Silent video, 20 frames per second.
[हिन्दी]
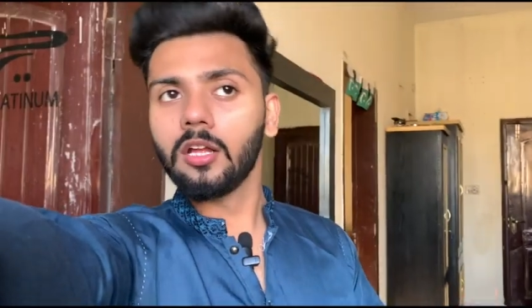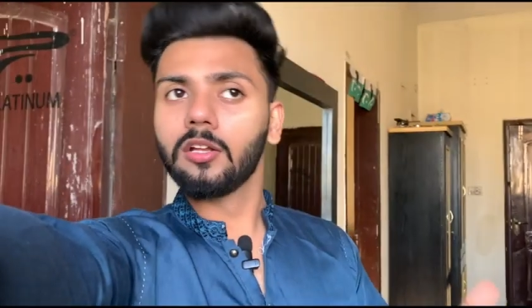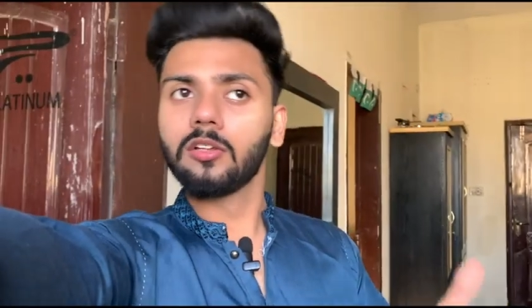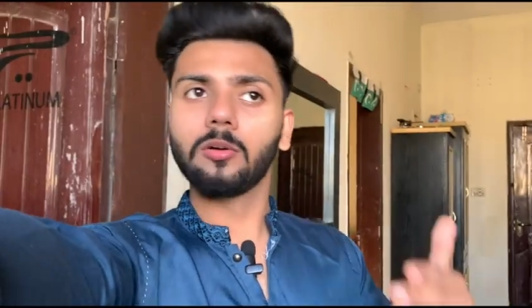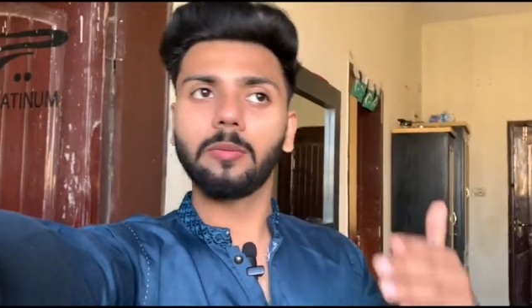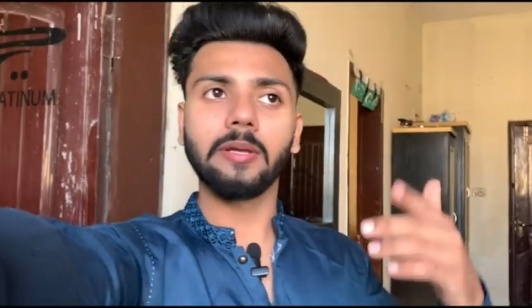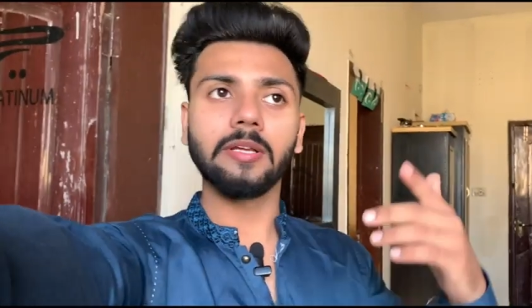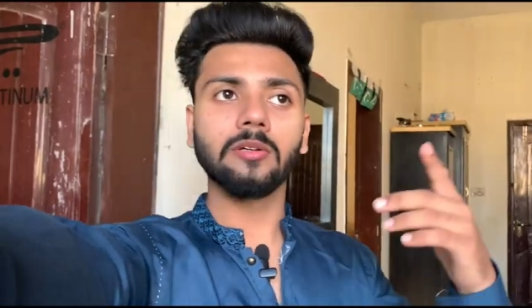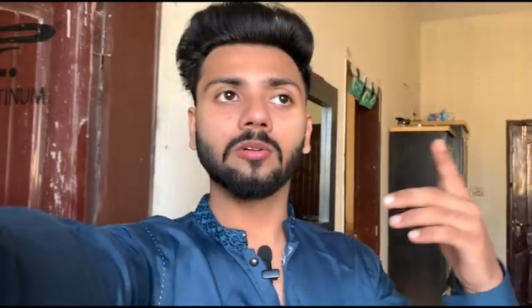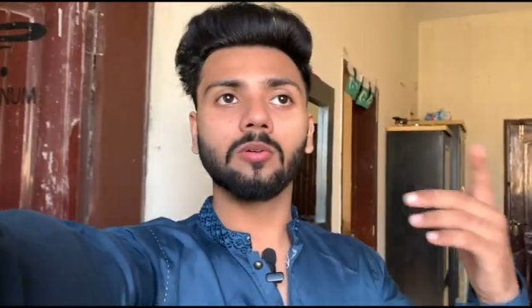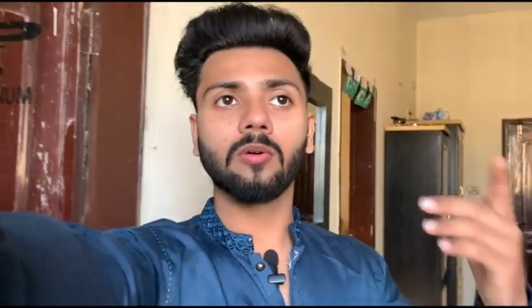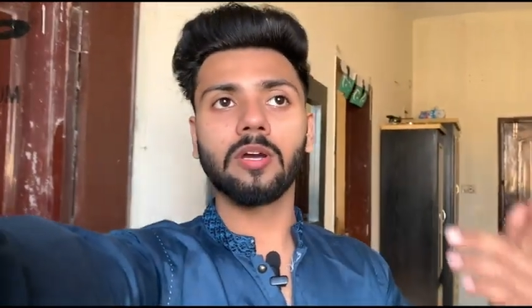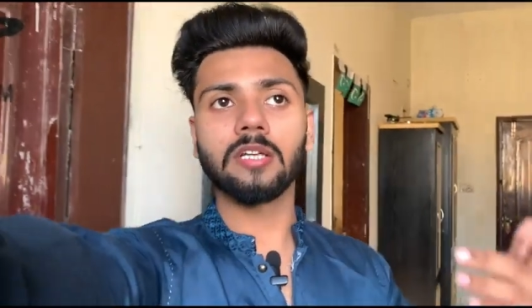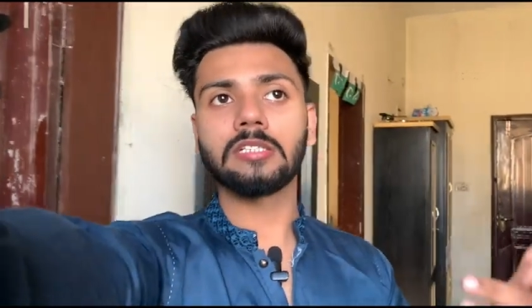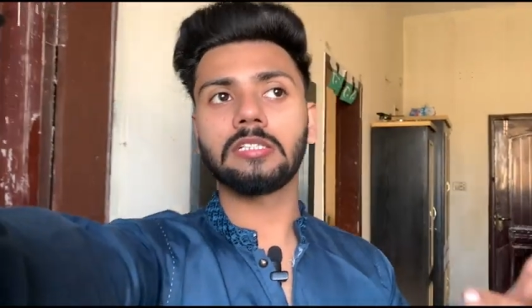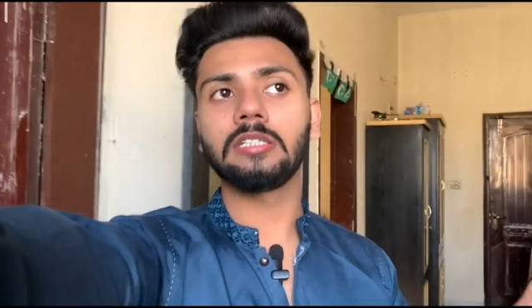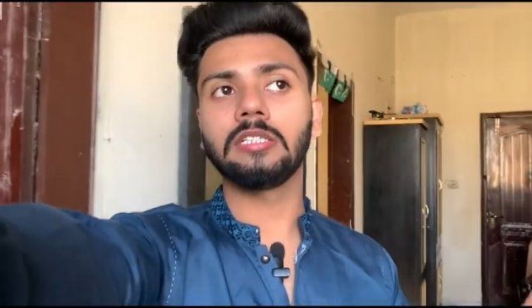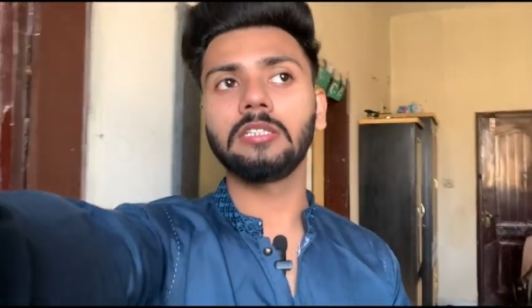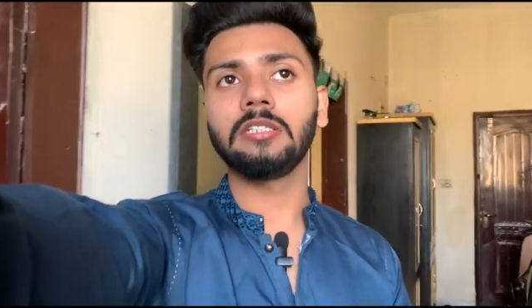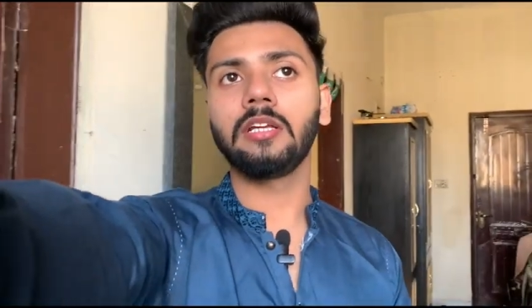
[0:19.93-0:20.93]
तो भाई हुआ
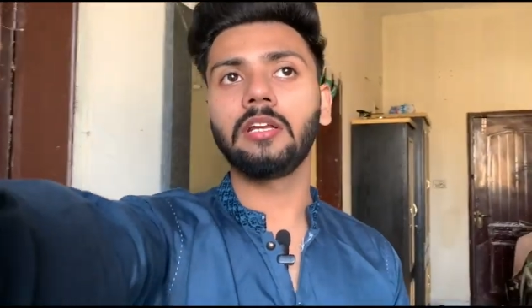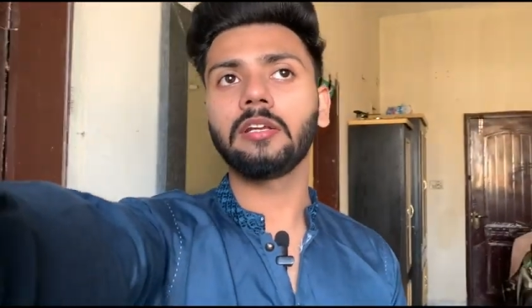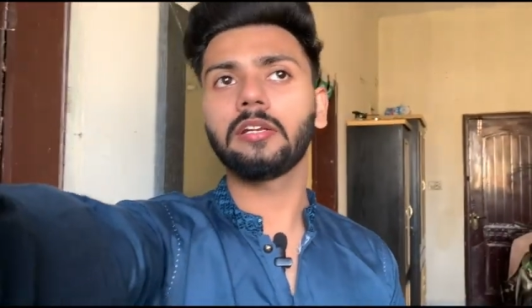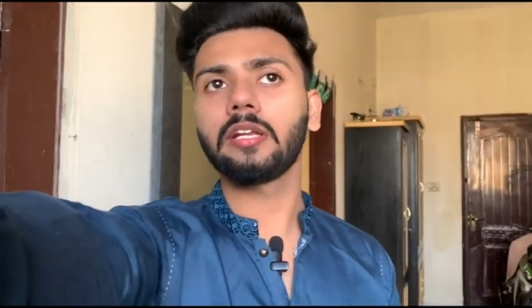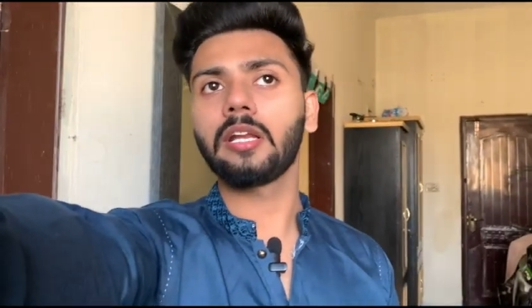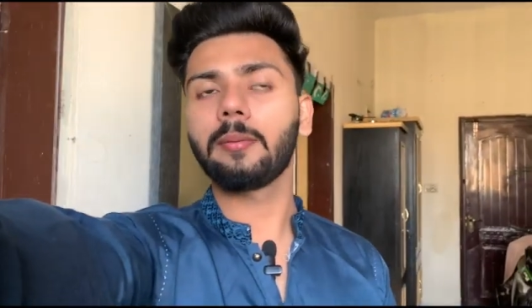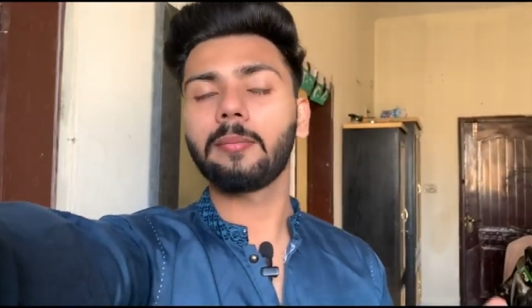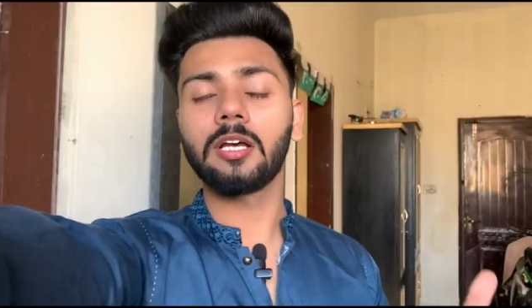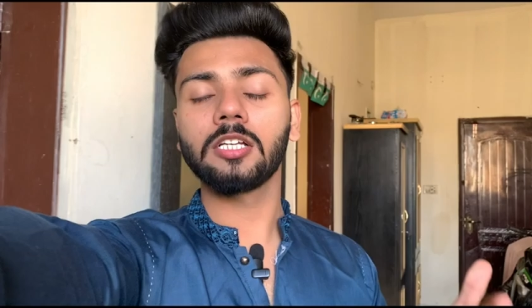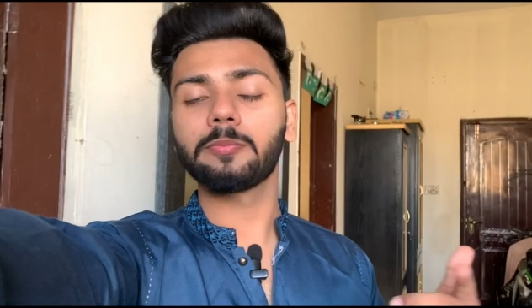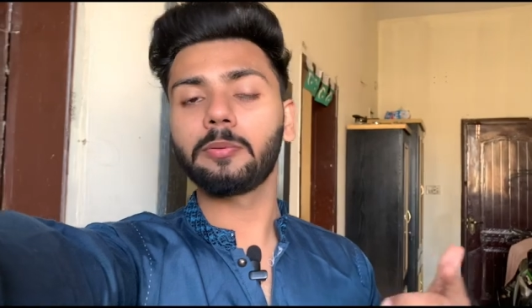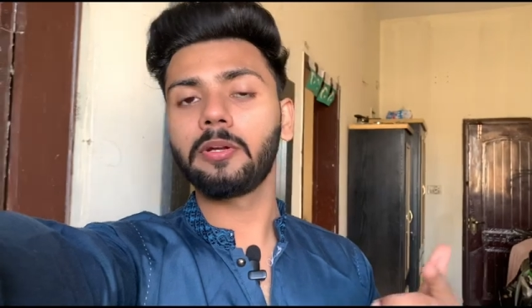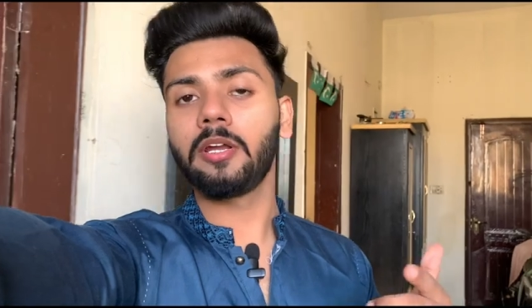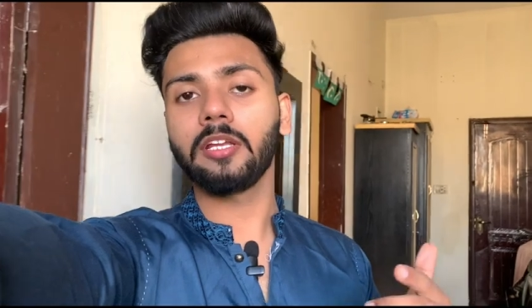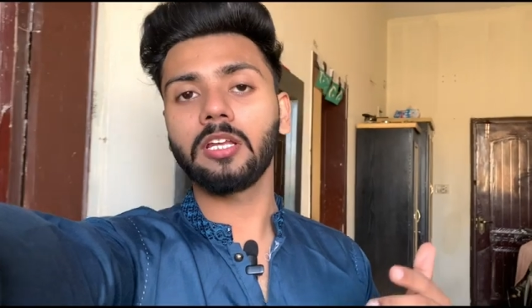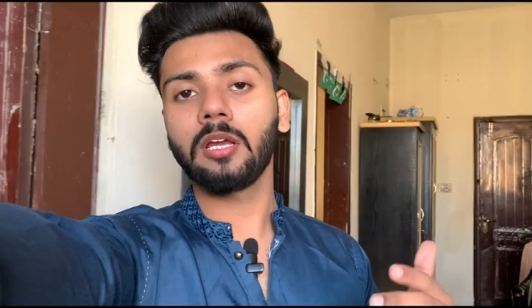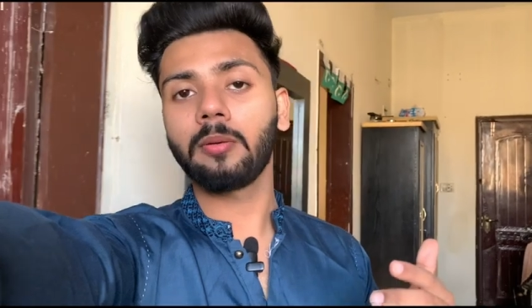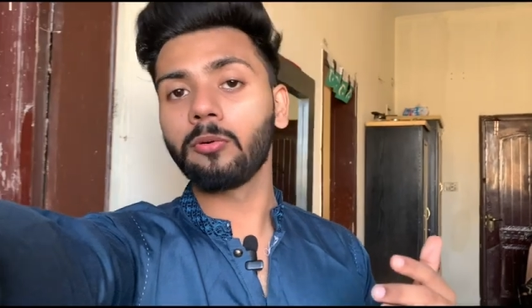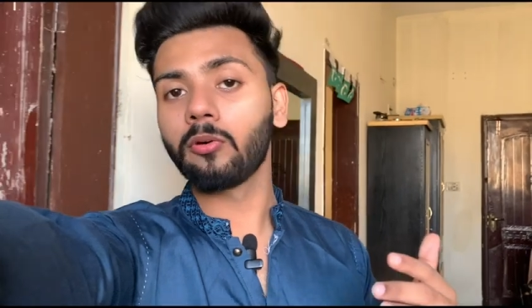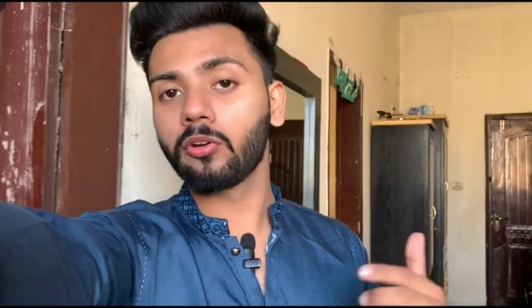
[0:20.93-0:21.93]
सीन ये कि नमाज़ पढ़ने
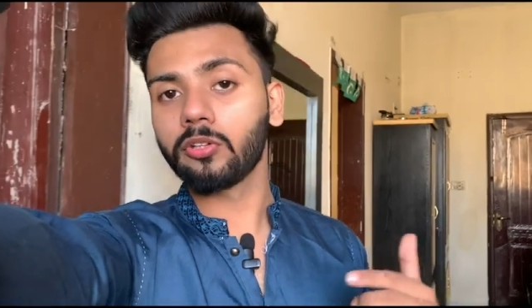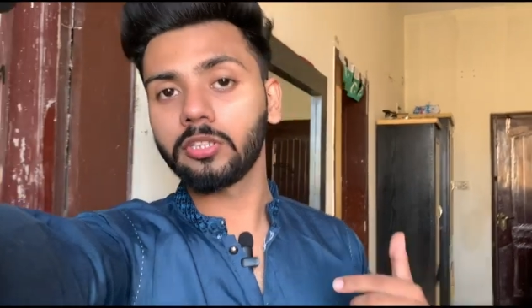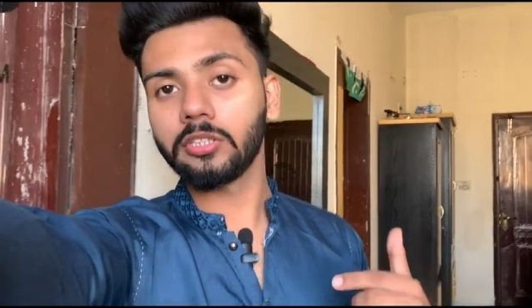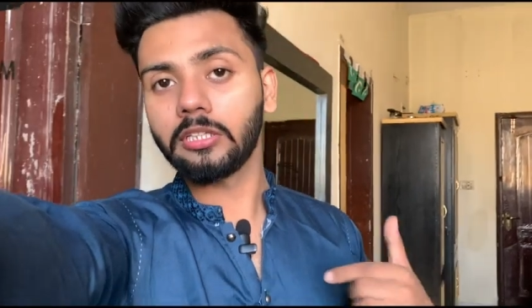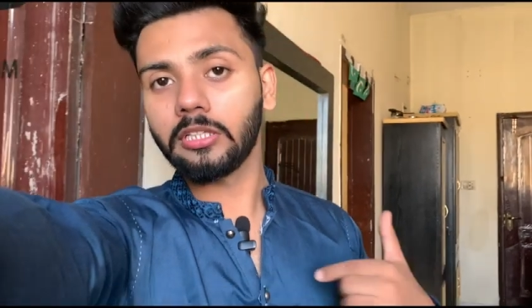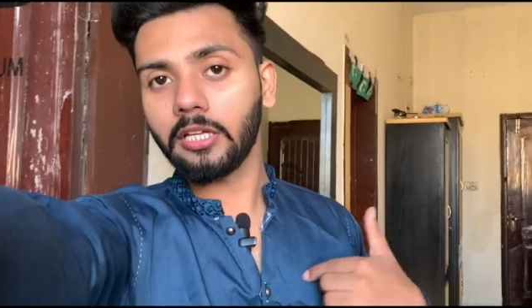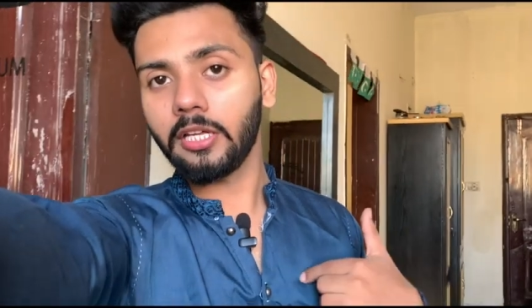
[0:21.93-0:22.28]
की हमें रही थी